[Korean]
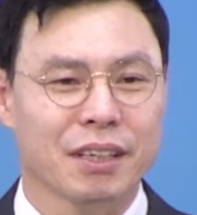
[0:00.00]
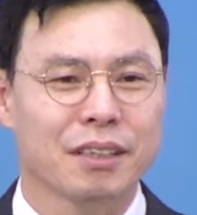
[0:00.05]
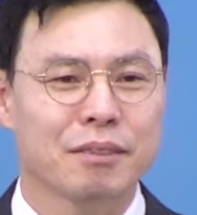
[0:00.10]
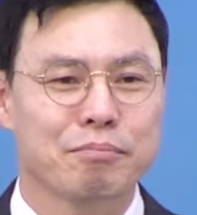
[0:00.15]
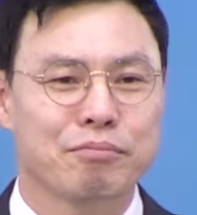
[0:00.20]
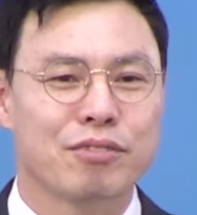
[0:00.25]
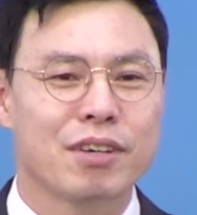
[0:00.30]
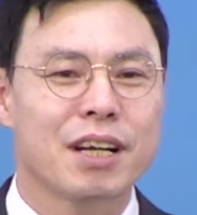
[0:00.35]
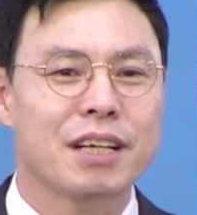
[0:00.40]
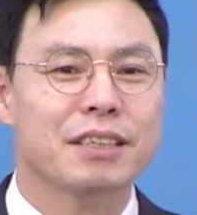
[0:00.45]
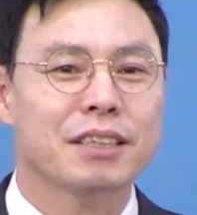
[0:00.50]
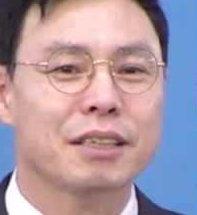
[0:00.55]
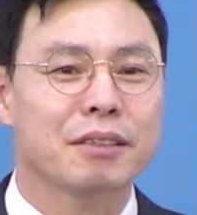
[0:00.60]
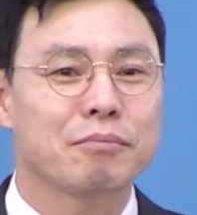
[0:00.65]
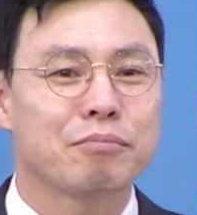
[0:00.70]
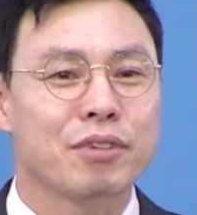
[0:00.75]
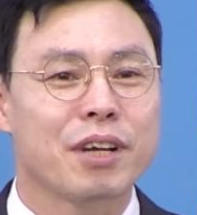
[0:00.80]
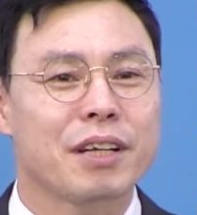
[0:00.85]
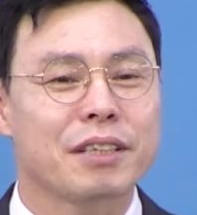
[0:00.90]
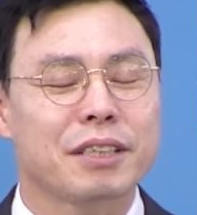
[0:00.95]
그
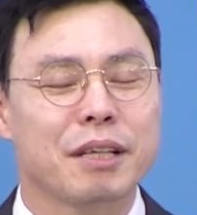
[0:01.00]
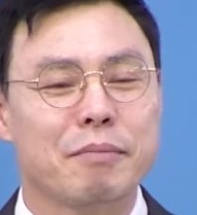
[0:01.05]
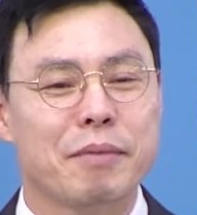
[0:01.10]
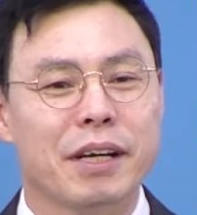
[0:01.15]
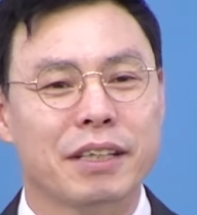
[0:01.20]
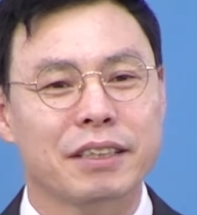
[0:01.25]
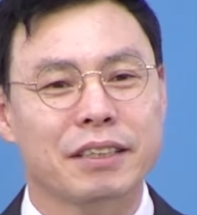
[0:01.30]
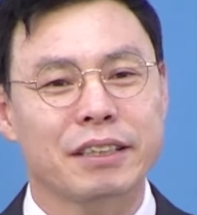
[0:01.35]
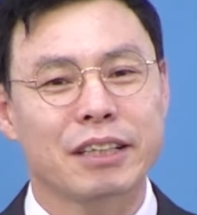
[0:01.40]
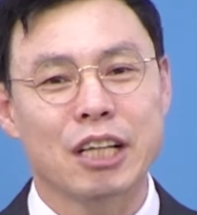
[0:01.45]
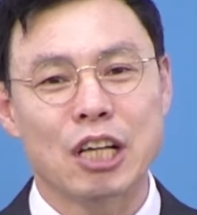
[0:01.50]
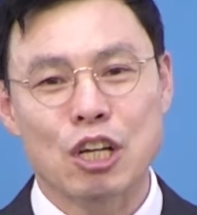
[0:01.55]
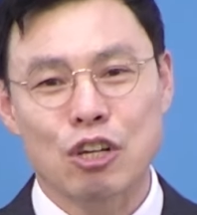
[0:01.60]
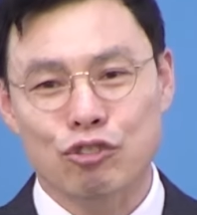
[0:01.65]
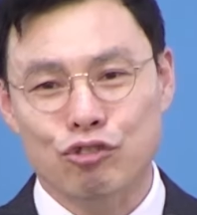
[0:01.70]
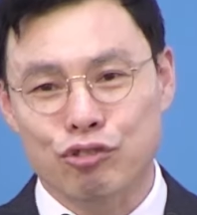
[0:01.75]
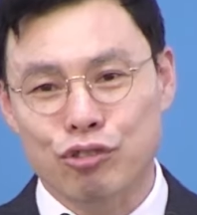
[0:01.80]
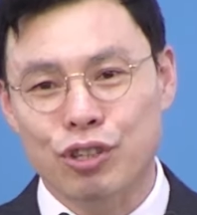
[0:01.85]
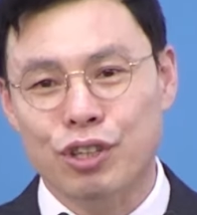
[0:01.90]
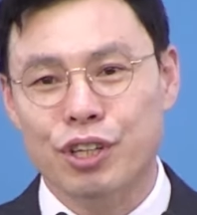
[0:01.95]
부엘세바는
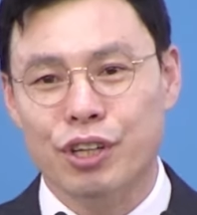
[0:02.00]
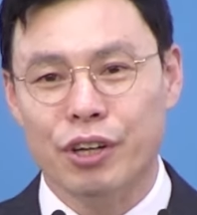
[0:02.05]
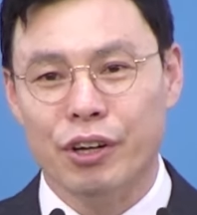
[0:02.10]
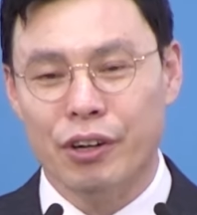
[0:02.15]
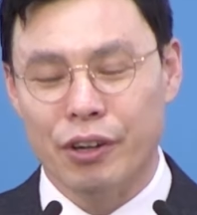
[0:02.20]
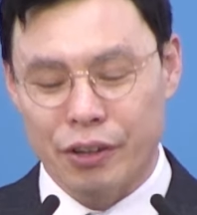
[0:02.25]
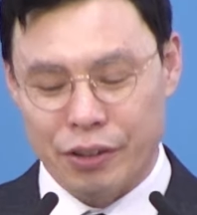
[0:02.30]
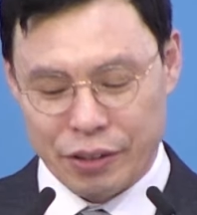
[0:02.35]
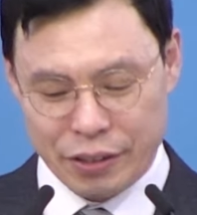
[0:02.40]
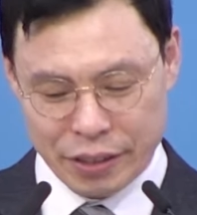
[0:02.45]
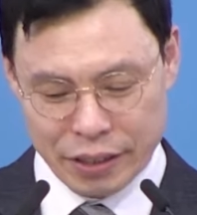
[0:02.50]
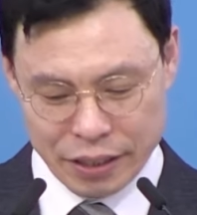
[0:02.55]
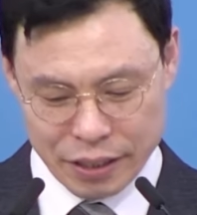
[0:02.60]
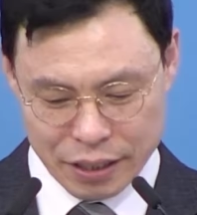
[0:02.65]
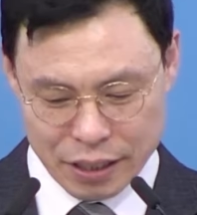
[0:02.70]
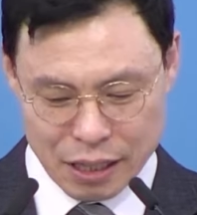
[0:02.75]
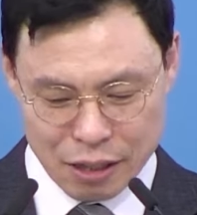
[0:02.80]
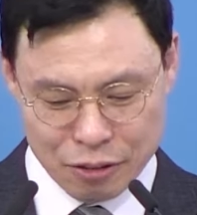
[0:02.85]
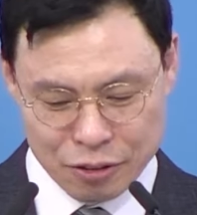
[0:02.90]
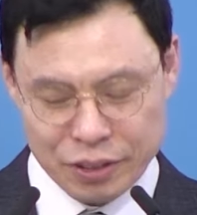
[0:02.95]

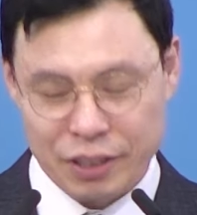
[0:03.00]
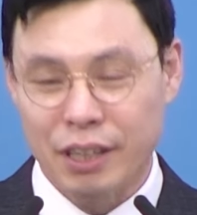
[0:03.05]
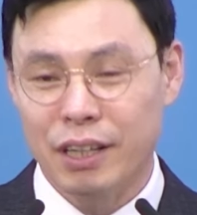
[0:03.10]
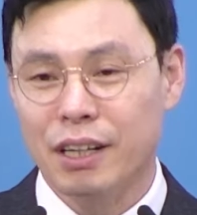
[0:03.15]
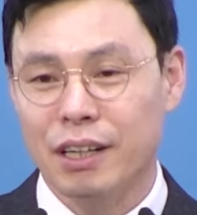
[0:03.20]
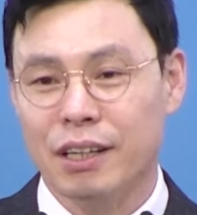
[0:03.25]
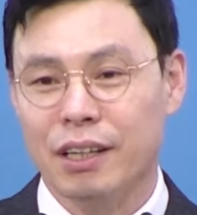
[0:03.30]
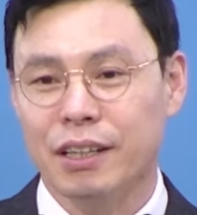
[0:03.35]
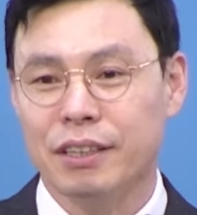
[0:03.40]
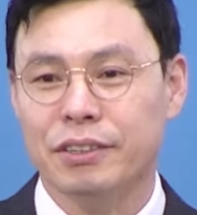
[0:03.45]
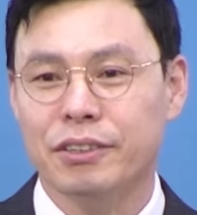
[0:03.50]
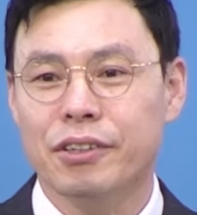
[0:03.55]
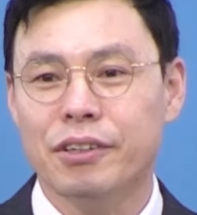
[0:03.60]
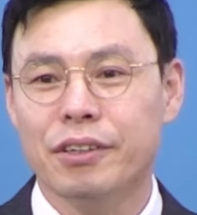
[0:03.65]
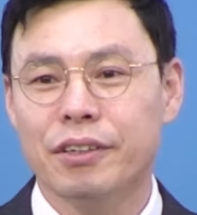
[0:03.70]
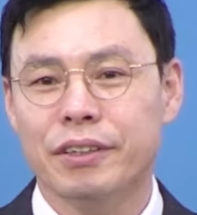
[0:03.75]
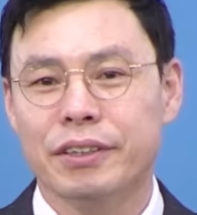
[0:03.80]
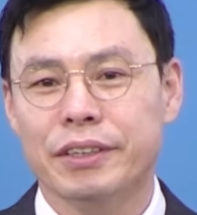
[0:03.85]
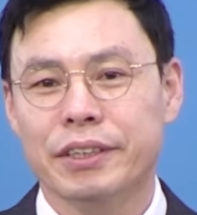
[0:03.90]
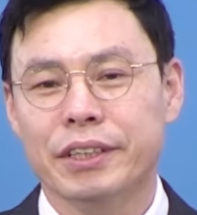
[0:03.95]
국경이라고
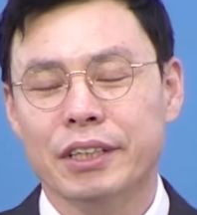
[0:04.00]
생각해서